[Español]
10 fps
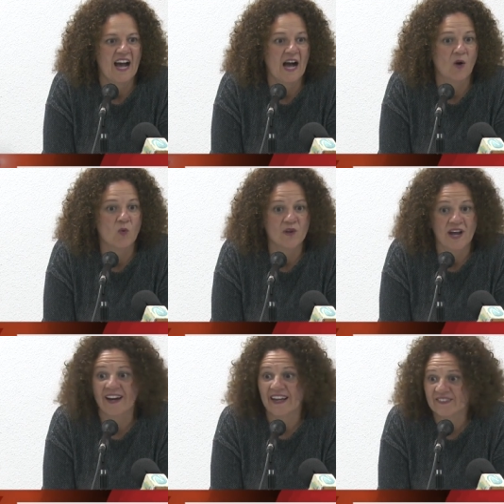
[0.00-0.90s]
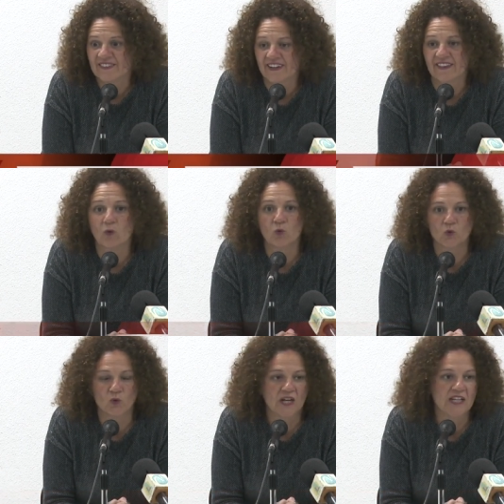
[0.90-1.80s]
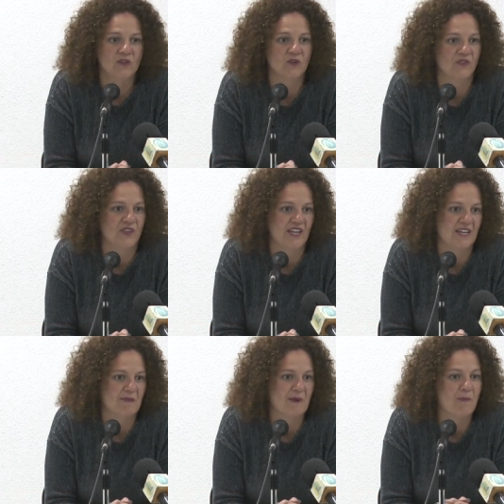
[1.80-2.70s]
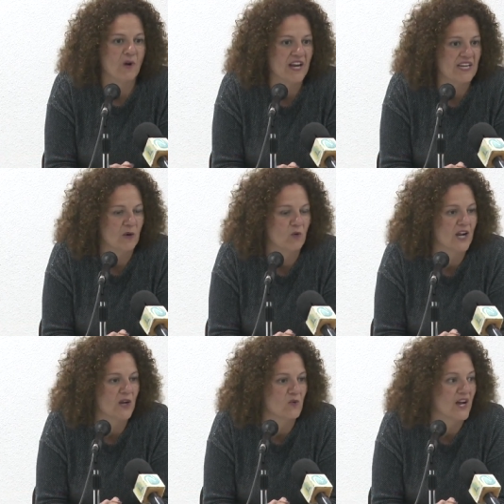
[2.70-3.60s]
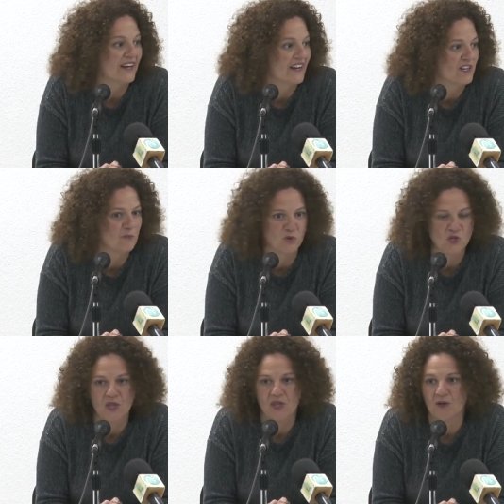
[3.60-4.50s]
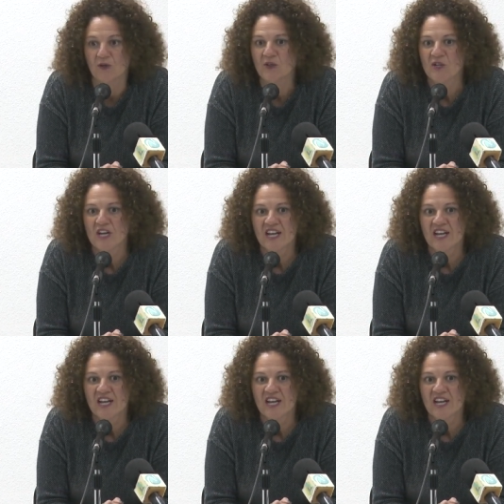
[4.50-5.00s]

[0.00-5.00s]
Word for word: a una gran tarde cultural donde vamos a inaugurar una gran exposición